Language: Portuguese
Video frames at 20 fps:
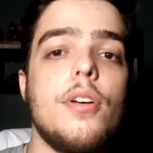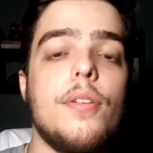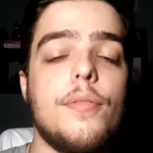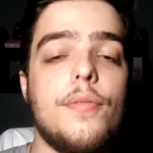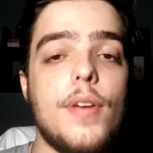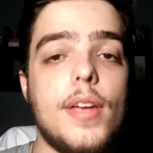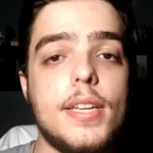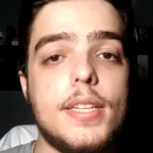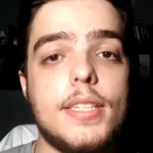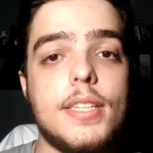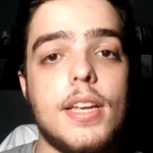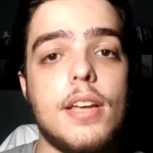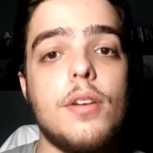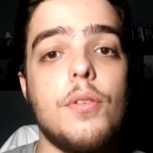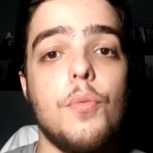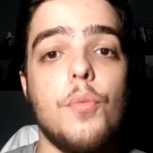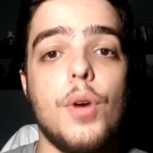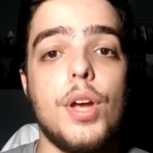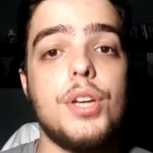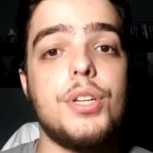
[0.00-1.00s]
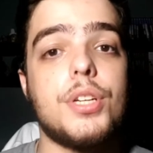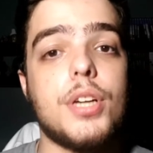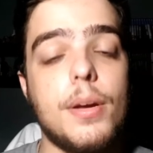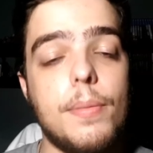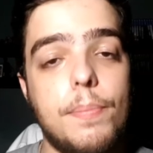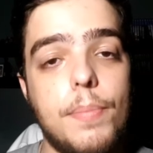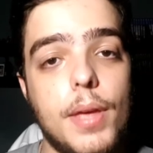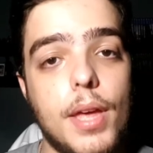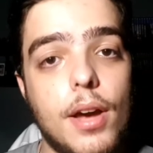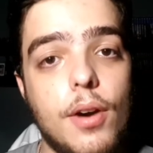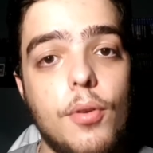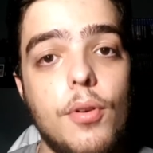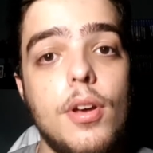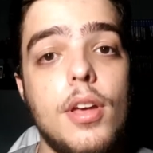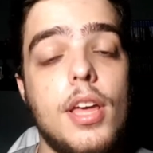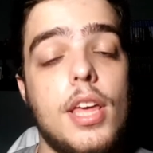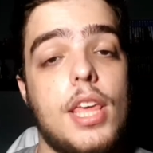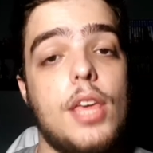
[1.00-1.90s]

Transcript: vencer um ex-campeão